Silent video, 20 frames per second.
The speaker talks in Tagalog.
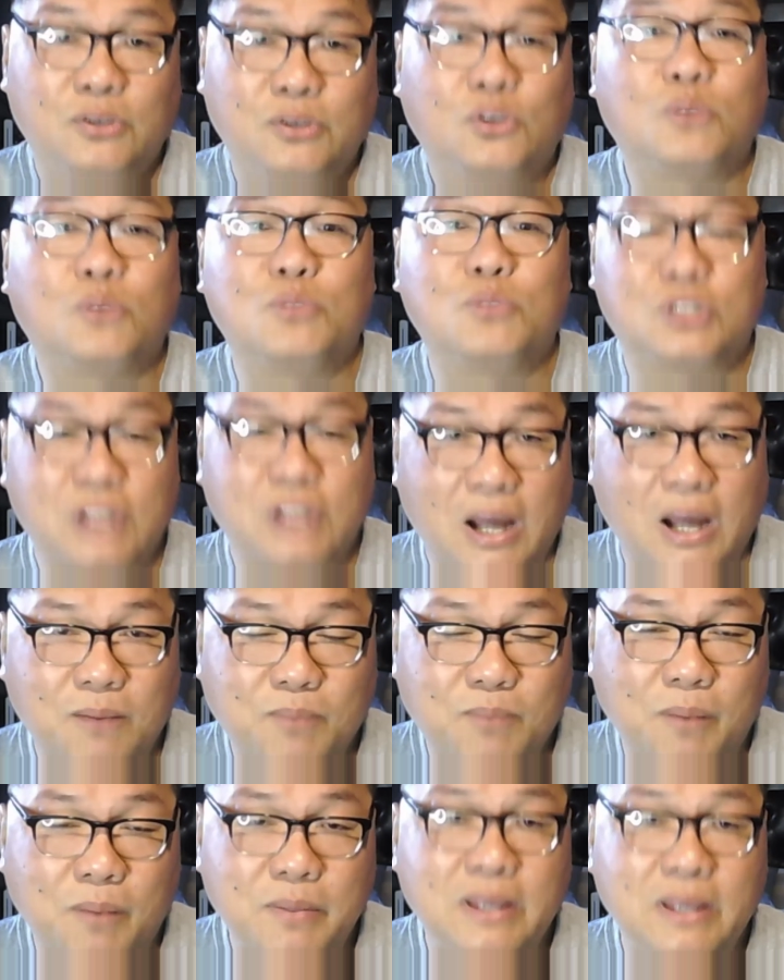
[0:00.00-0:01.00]
Kumusta ang
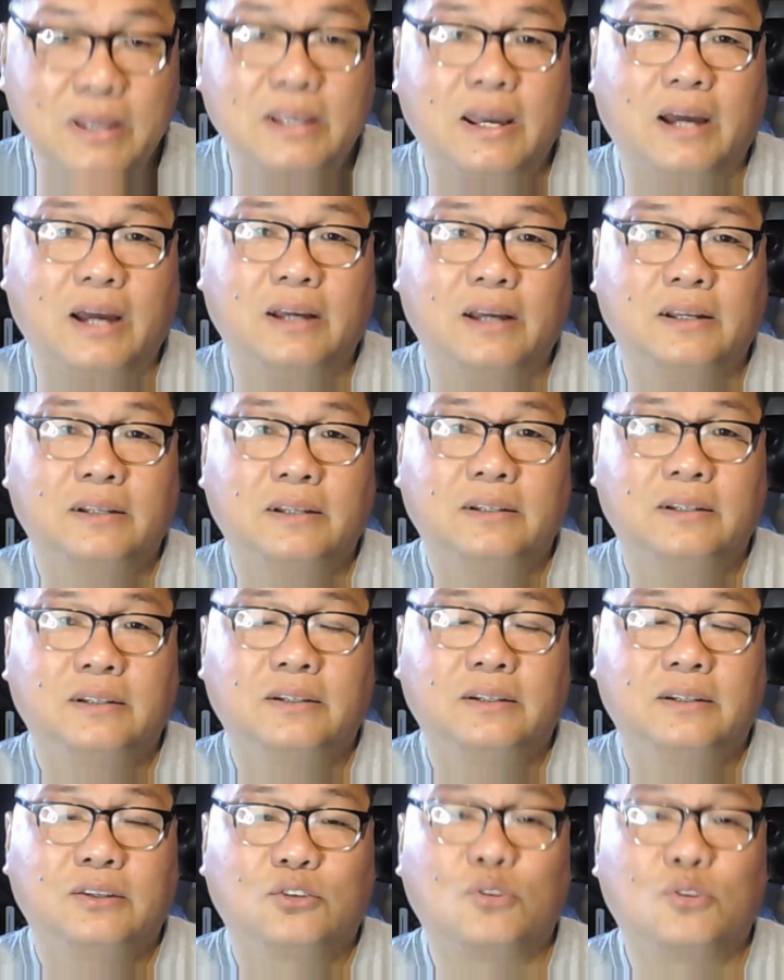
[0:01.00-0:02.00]
pamilya?
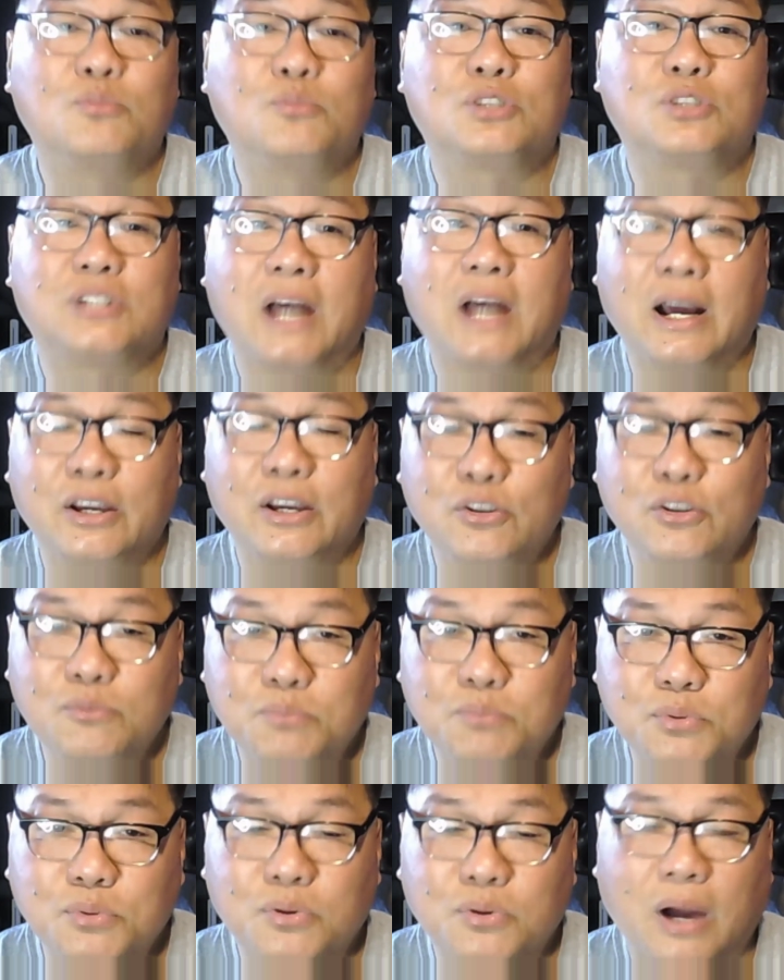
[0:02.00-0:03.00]
Kumusta ang iyong
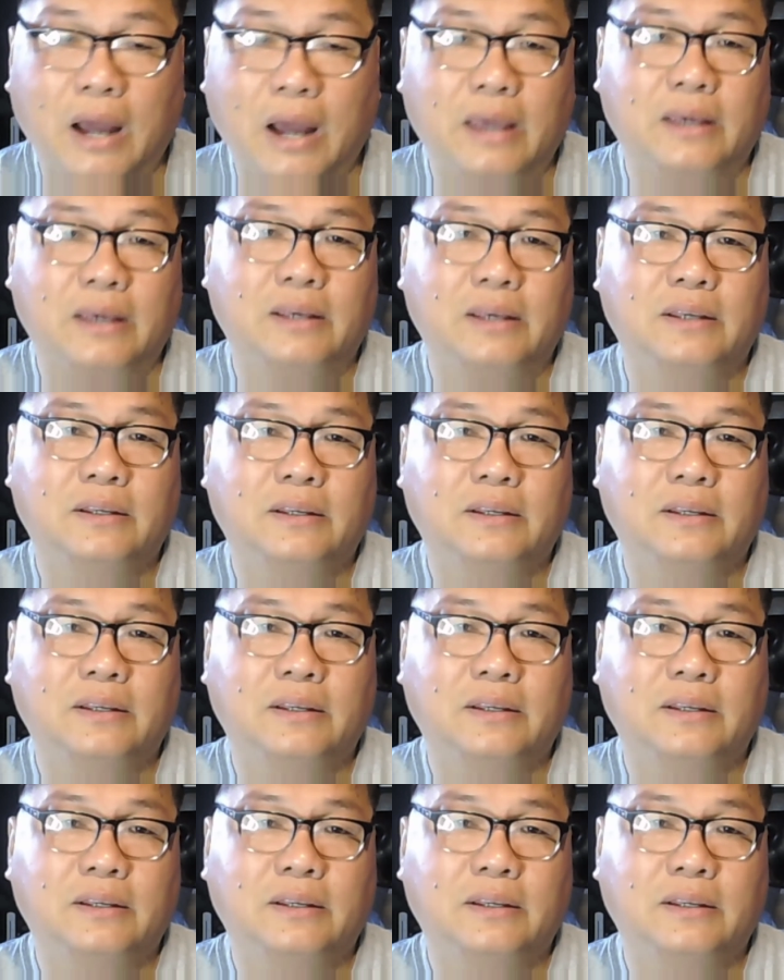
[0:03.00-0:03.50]
buhay?